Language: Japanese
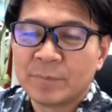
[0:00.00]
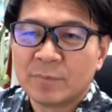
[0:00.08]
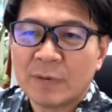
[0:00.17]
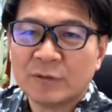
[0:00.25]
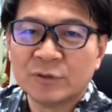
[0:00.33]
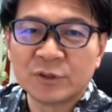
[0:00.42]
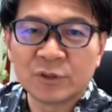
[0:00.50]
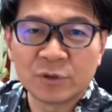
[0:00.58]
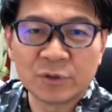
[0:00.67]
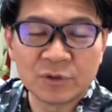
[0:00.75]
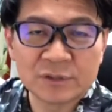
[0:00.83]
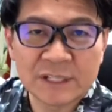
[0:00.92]
まあ、運送
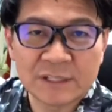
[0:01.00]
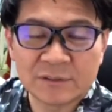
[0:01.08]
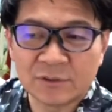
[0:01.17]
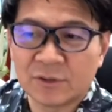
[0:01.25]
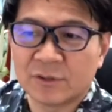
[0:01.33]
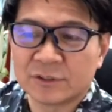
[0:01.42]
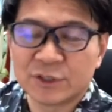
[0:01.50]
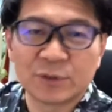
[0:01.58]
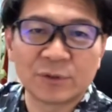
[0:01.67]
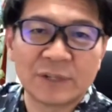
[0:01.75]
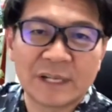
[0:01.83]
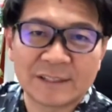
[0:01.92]
業者の仕
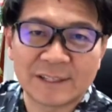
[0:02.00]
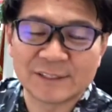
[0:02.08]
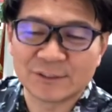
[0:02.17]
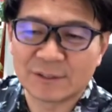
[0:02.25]
事になったりす